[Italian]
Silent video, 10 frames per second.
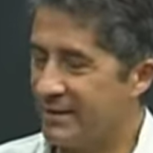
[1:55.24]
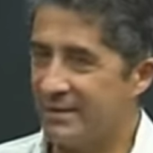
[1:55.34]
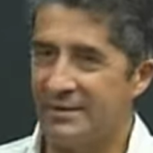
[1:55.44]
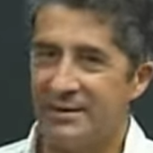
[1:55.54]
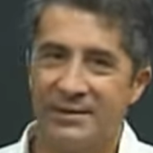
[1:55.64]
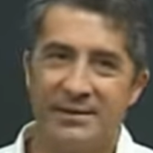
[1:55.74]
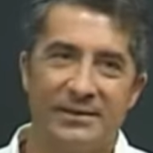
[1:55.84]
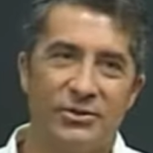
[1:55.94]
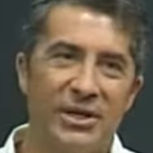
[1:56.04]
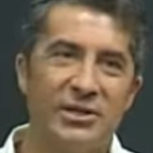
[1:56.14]
eh,
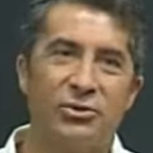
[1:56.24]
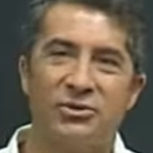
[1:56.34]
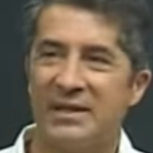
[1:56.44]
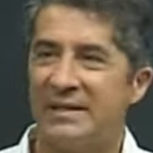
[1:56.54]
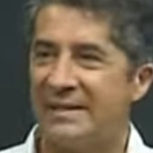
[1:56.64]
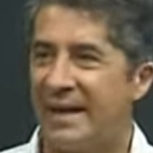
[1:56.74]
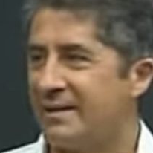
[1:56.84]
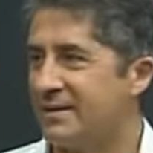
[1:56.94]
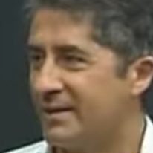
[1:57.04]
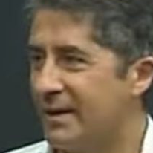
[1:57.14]

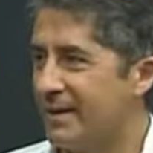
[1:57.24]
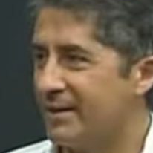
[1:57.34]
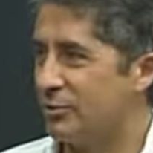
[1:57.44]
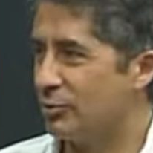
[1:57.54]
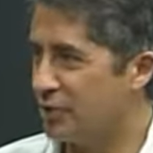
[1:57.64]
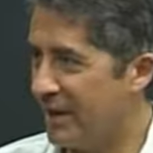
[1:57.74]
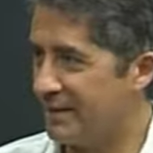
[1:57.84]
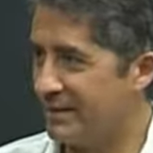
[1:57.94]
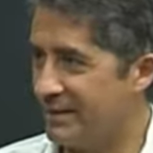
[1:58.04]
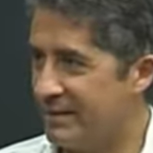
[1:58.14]
170
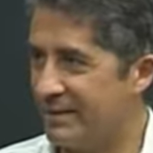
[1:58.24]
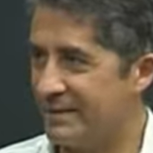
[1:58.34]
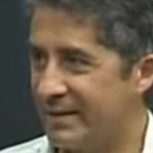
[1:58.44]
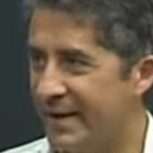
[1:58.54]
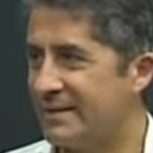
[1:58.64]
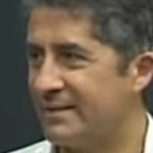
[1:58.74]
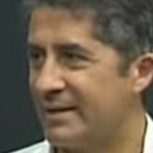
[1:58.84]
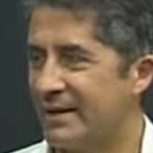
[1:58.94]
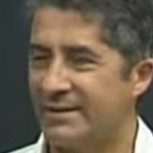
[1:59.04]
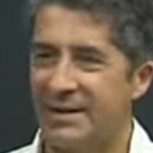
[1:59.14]
docenti,
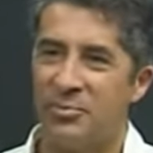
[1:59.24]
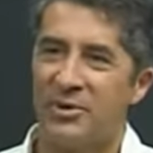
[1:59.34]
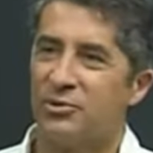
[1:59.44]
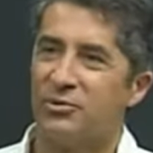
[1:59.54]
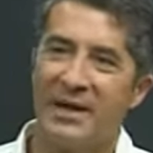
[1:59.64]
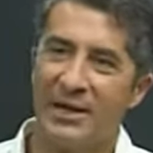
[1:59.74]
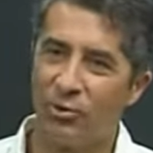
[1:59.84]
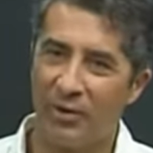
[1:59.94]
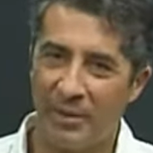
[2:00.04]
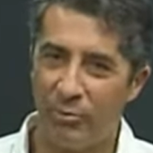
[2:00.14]
30 tra personale
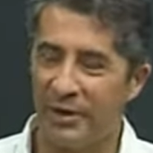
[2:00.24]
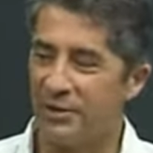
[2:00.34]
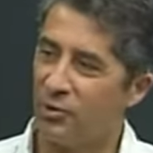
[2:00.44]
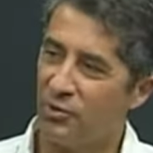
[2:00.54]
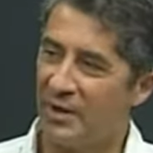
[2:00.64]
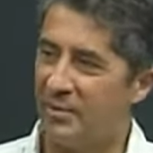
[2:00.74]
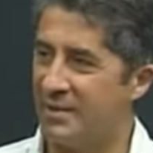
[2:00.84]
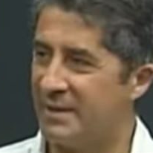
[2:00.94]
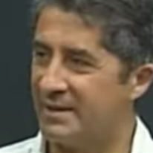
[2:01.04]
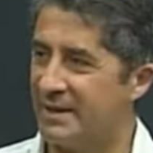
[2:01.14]
collaboratore,
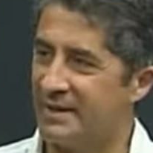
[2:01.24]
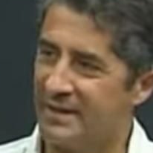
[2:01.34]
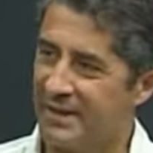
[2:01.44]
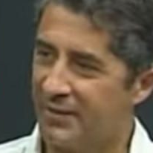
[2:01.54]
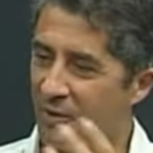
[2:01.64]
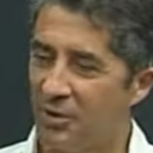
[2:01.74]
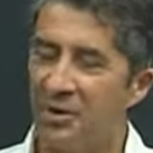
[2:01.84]
amministrativo,